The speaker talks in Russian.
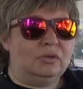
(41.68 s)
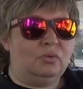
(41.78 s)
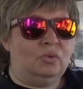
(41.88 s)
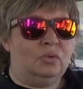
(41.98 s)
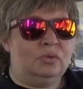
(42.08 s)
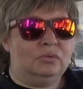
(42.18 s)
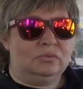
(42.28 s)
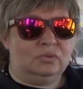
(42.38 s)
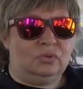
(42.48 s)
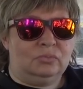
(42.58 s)
о
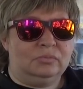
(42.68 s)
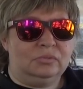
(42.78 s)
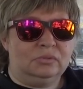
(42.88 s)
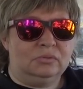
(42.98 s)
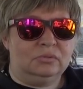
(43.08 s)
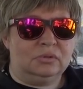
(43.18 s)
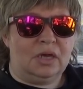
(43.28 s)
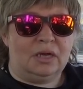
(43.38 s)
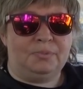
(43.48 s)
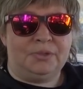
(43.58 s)
том,
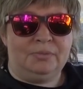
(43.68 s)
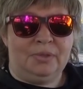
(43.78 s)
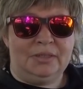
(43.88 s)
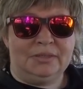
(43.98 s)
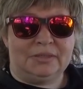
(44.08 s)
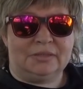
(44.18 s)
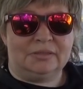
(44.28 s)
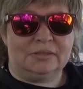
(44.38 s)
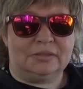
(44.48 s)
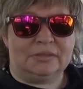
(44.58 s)
как понимается
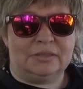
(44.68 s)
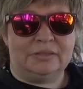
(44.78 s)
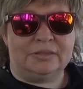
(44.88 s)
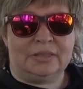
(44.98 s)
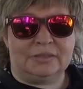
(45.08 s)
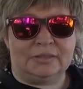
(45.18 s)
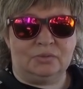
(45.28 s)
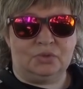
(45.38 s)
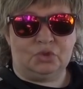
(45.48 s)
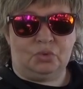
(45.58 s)
социализация
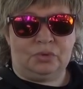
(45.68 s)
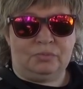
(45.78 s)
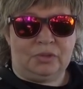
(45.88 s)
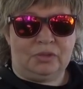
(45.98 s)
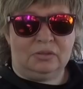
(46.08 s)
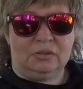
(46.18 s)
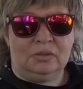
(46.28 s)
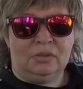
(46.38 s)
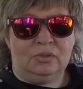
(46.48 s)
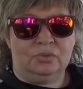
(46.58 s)
учеными,
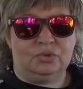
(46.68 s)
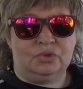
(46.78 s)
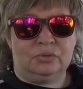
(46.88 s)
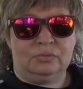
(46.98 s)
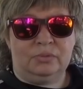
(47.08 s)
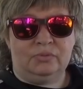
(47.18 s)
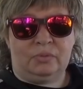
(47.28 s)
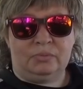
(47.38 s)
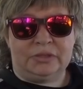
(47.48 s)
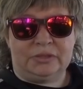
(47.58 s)
учеными в
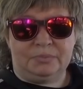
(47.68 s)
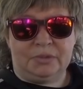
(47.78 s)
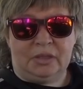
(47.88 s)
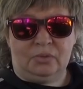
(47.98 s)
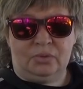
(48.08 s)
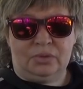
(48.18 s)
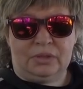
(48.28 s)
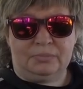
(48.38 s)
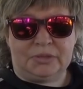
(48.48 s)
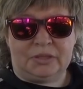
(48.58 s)
области
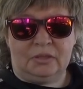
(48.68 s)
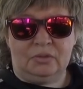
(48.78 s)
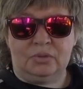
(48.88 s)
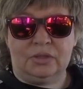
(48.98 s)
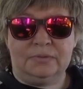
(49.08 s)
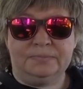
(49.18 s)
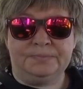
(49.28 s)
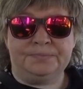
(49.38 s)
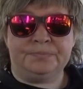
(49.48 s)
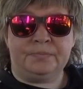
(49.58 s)
педагогики, психологии.
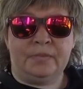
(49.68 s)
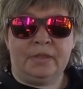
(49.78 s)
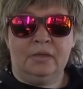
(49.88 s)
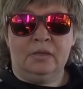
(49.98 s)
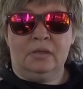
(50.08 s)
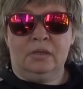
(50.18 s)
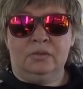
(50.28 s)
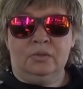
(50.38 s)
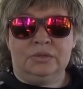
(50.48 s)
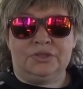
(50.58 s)

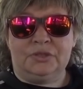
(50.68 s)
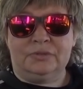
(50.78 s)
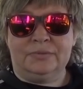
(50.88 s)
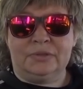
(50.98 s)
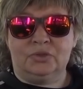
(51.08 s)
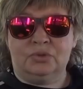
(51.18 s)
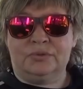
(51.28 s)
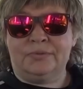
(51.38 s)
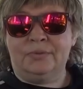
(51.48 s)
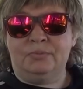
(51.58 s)
Ну а сейчас выскажу
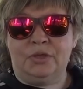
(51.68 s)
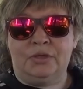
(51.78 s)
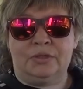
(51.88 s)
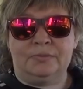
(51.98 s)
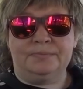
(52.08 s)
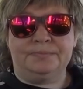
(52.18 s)
свое мнение.